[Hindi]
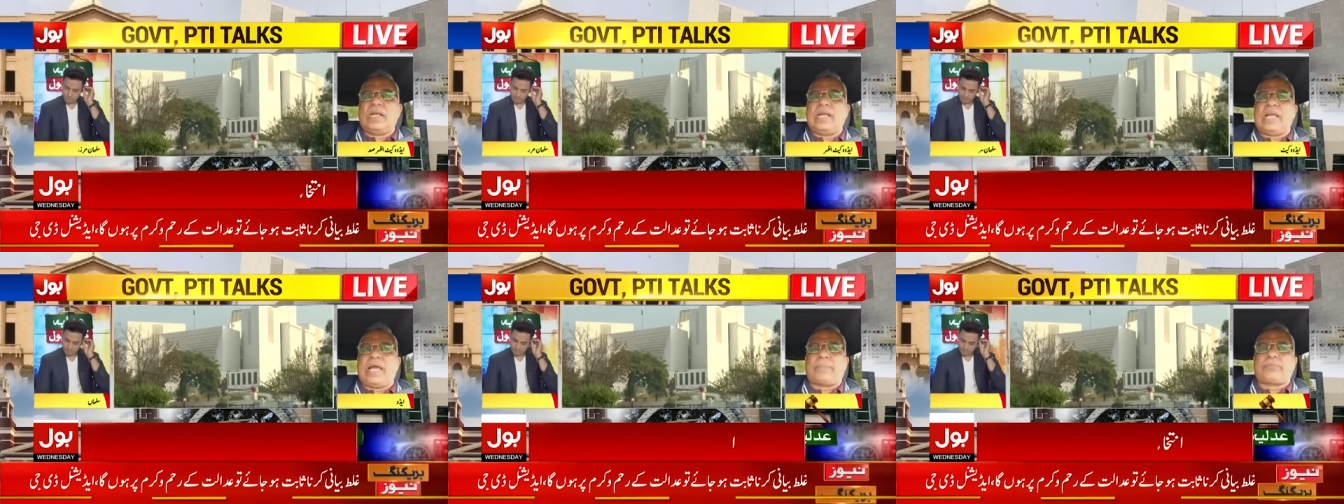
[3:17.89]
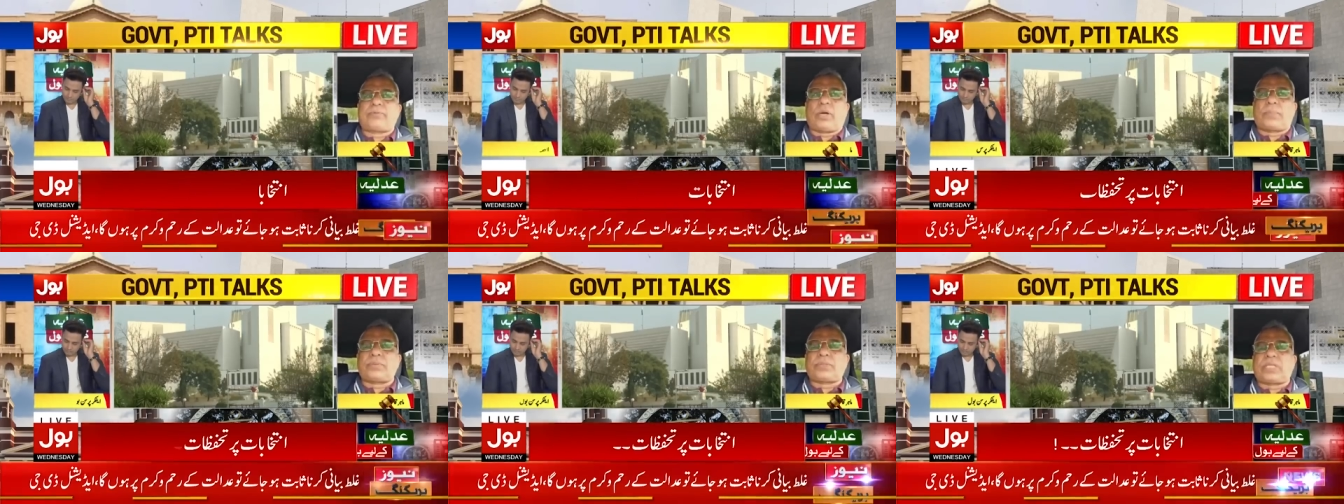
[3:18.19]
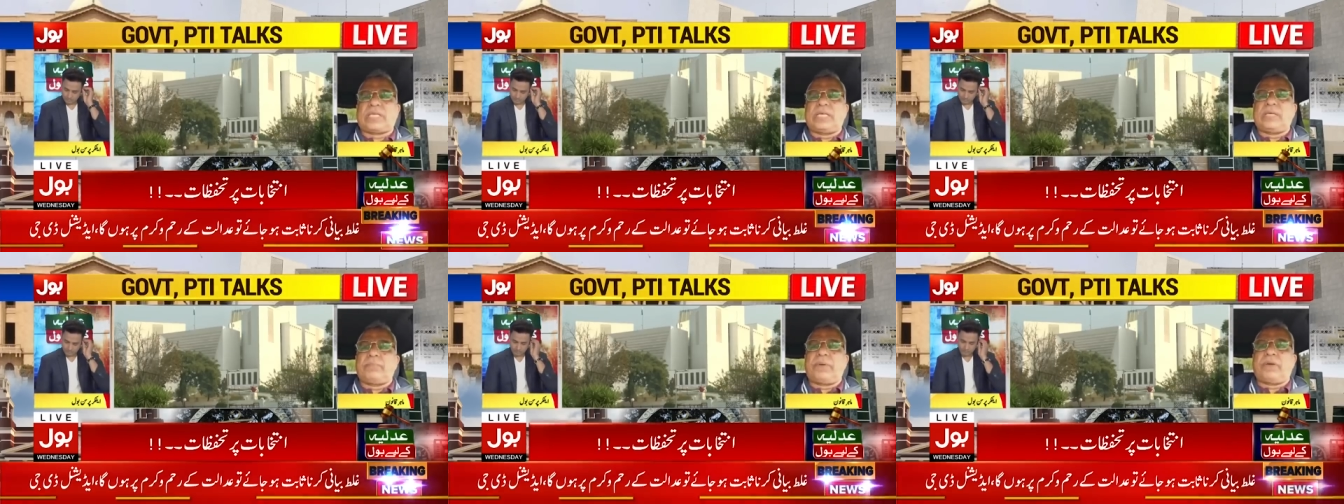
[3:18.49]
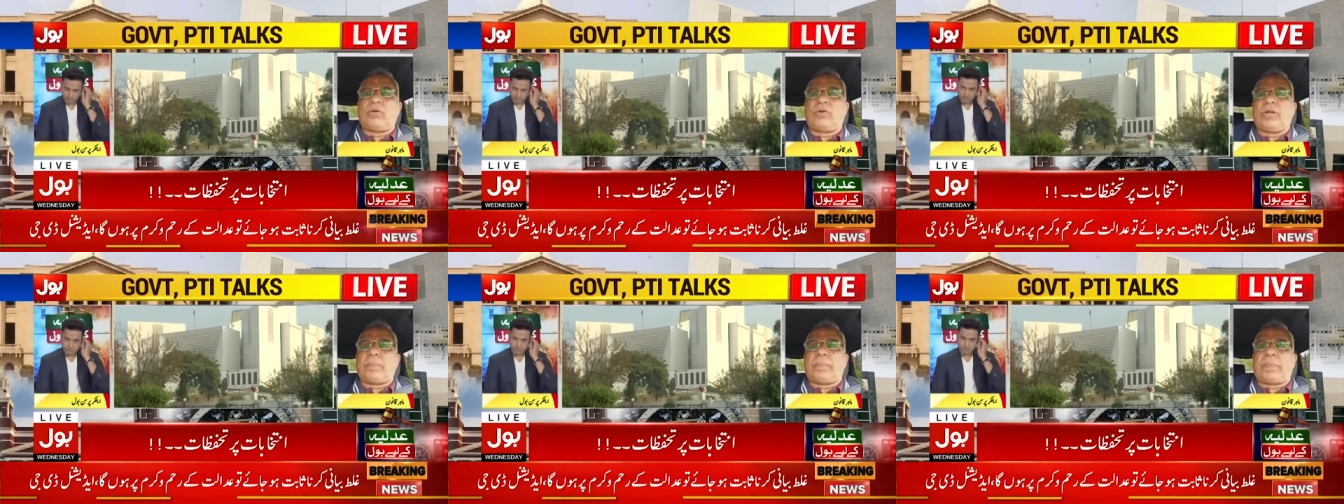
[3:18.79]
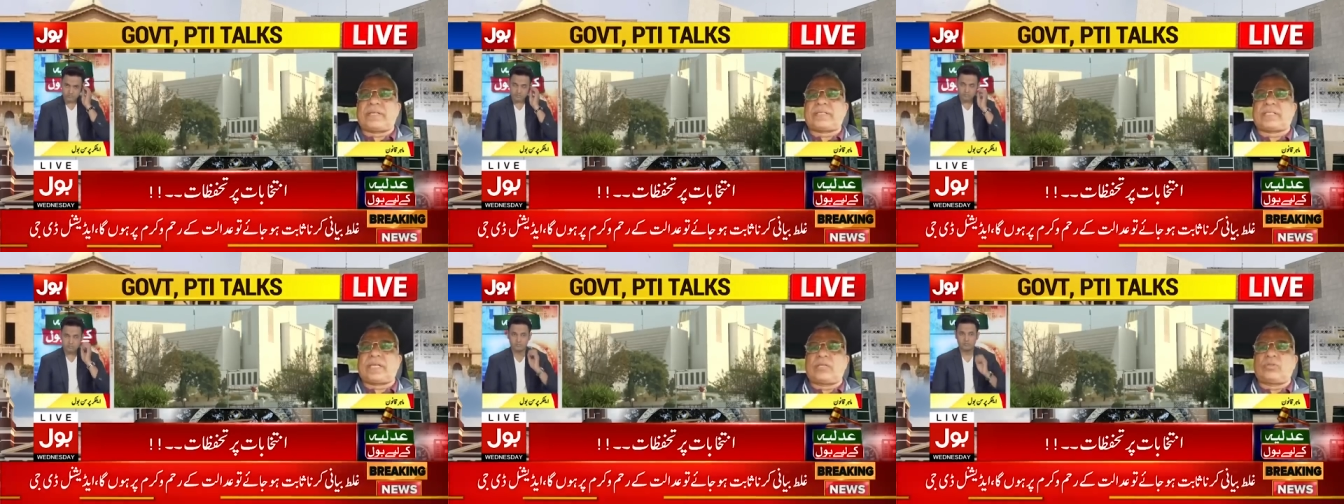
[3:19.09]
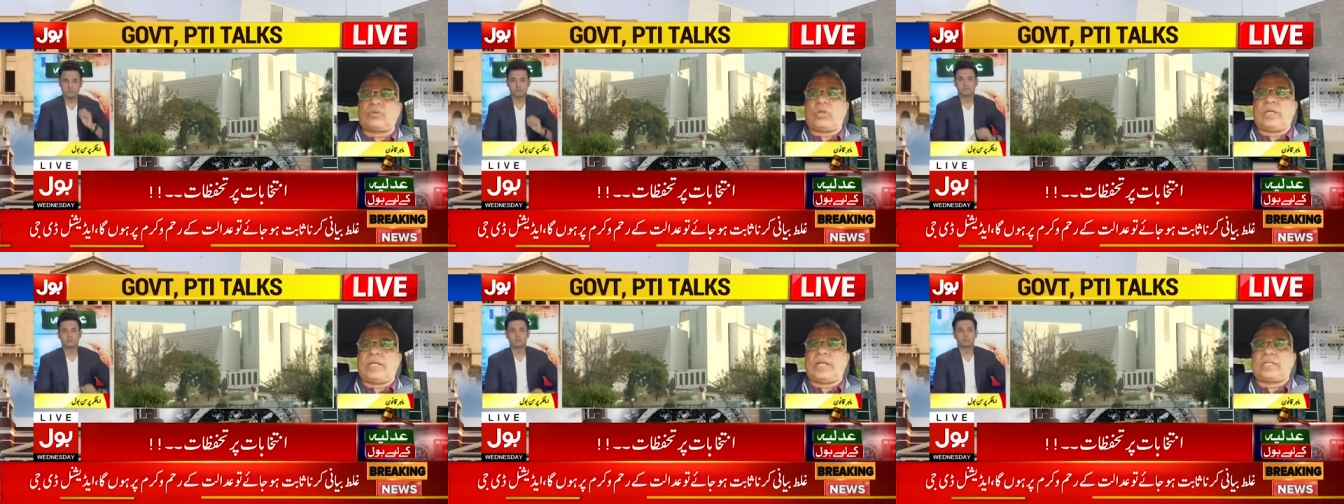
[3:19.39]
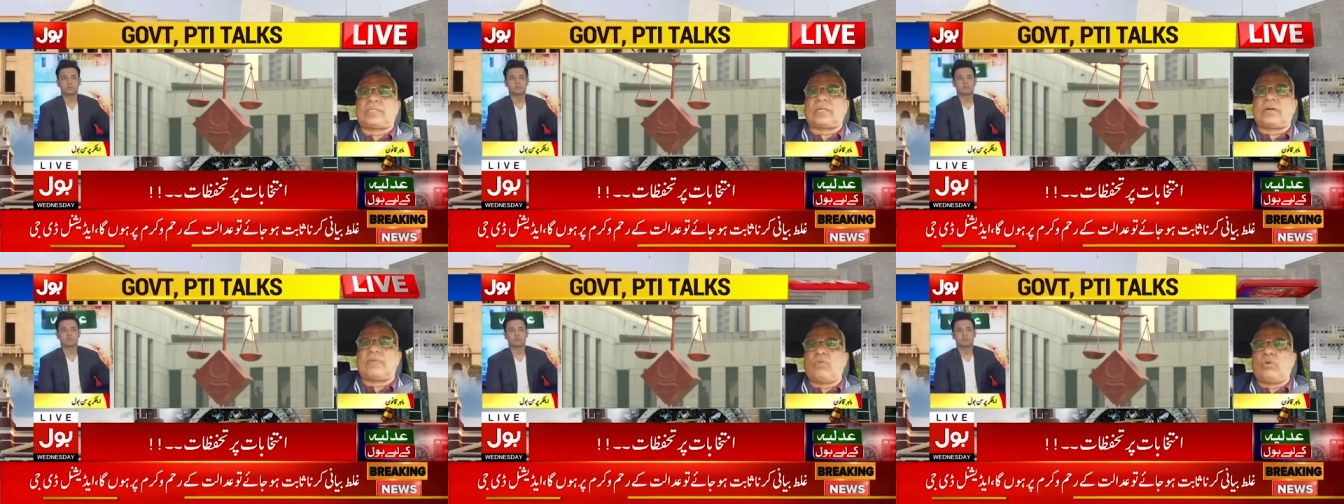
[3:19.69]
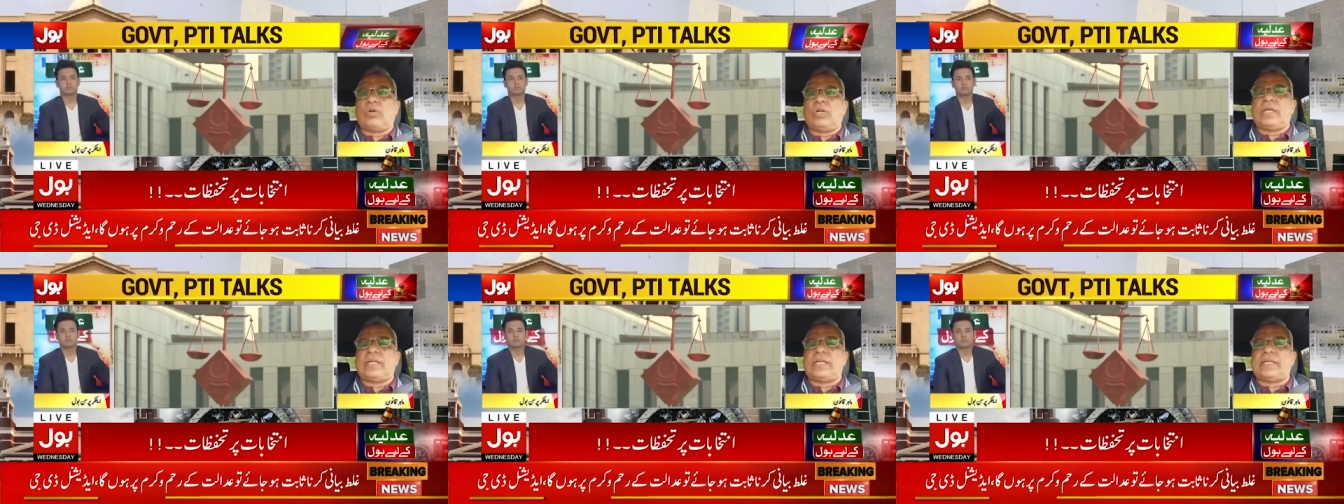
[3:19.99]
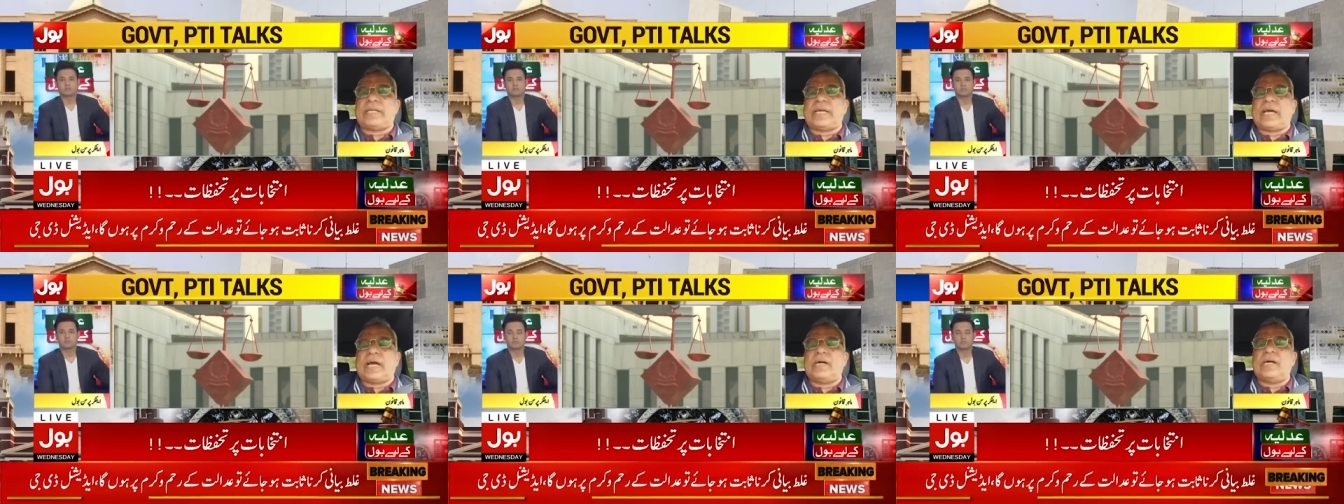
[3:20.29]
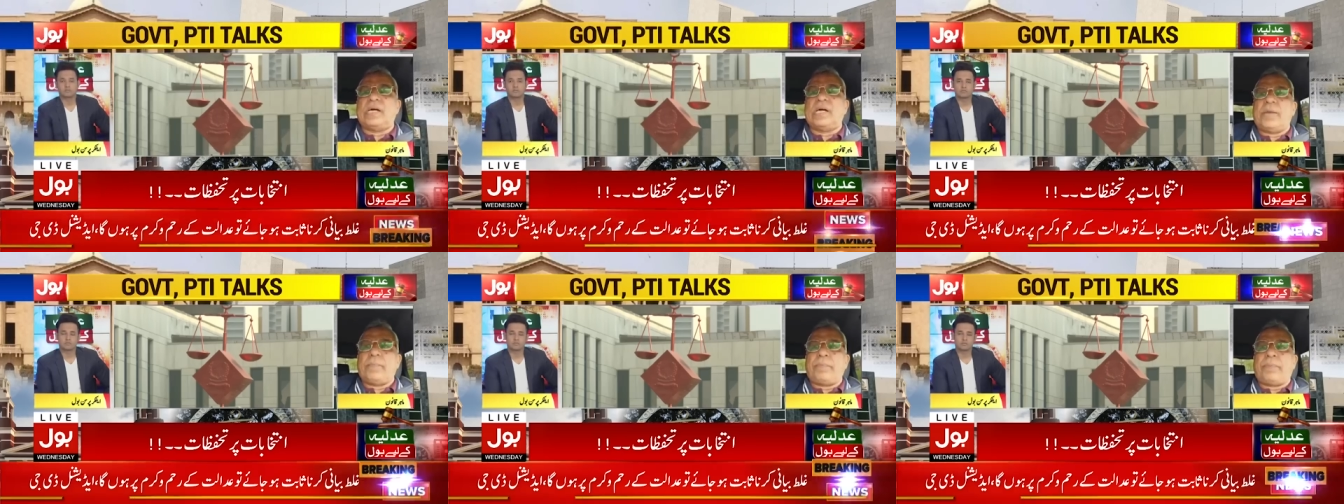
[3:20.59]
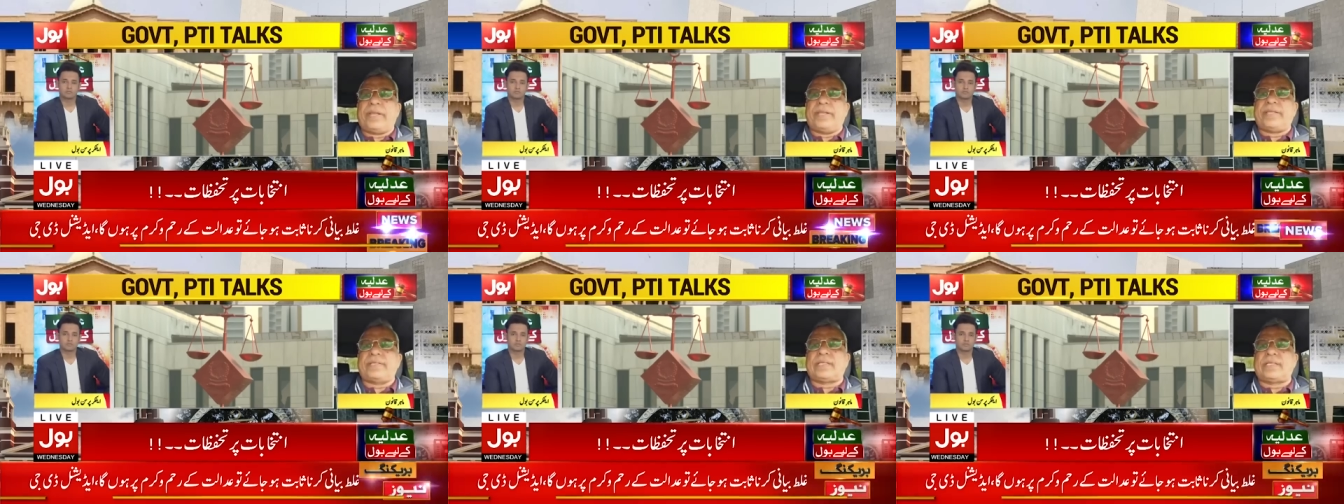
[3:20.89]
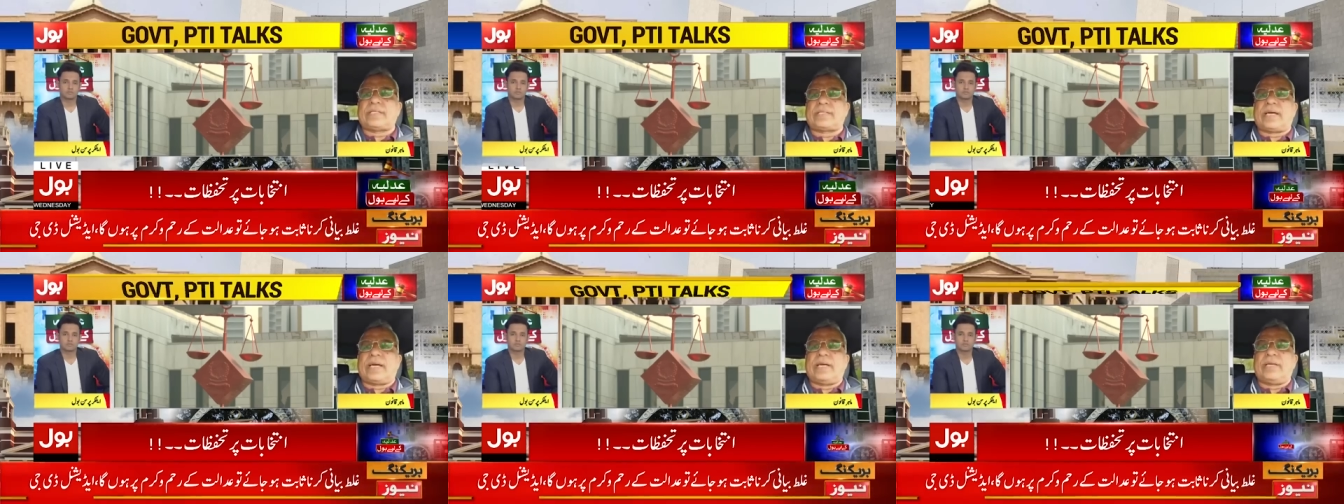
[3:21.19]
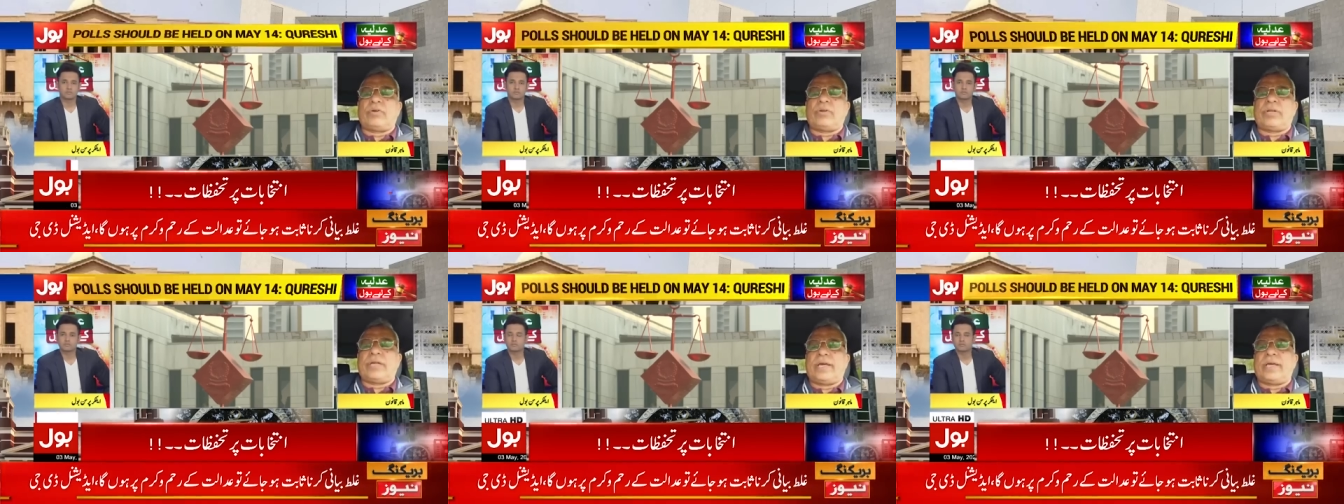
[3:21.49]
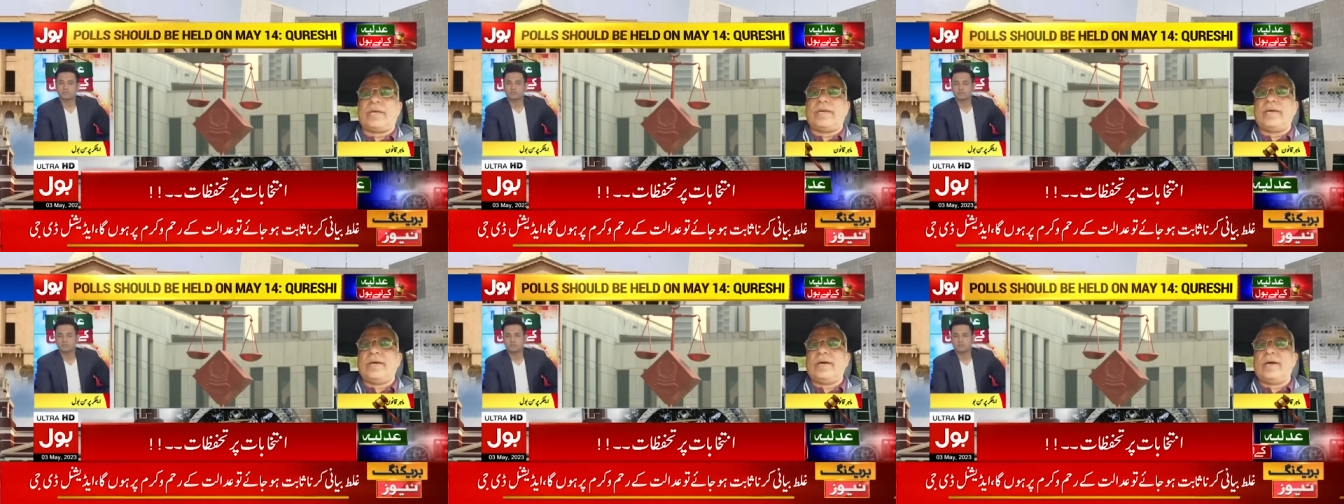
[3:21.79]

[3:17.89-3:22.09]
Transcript: लैपटॉप स्कीम में उन्होंने पैसा जो लेना था वो ले लिया फिर इसी तरह इन्होंने